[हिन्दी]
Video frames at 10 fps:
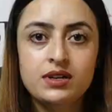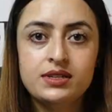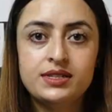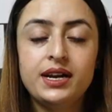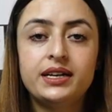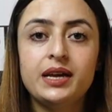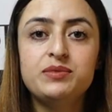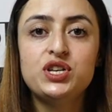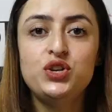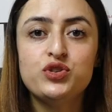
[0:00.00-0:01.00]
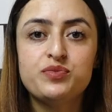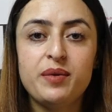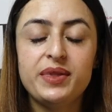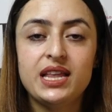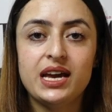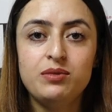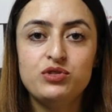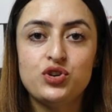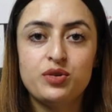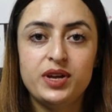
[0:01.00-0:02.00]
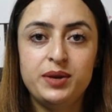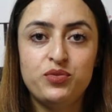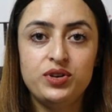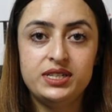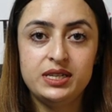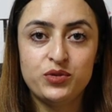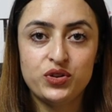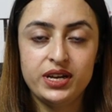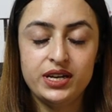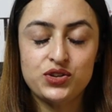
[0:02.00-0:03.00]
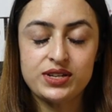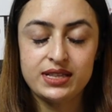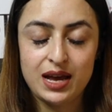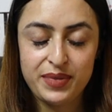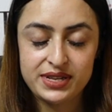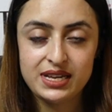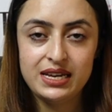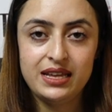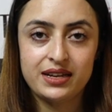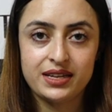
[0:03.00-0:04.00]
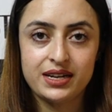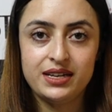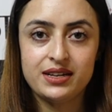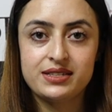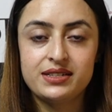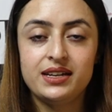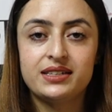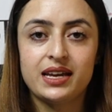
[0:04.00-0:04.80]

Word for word: स्टेट टाइम्स की न्यूज में अब इतना ही मुझे और मेरी पूरी टीम को दें इजाजत आप ऐसे ही देखते रहिए स्टेट